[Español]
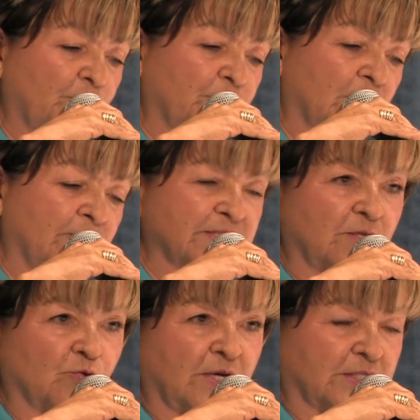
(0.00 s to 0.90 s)
los programas
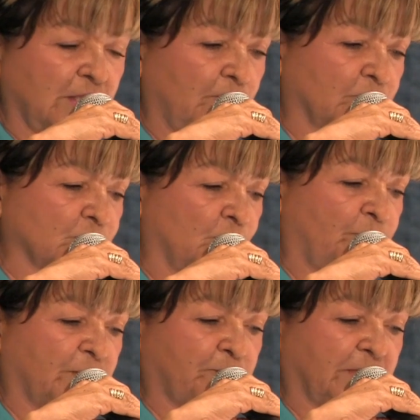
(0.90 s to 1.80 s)
educativos
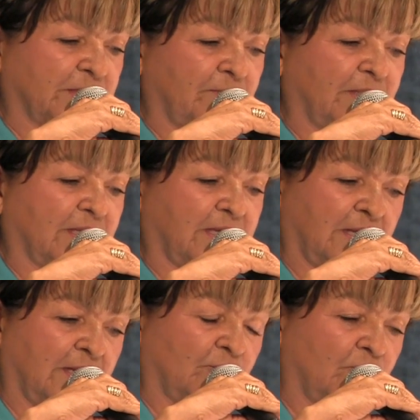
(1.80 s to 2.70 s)
con perspectiva de
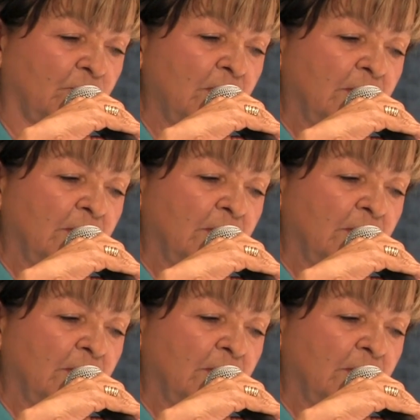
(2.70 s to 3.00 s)
género,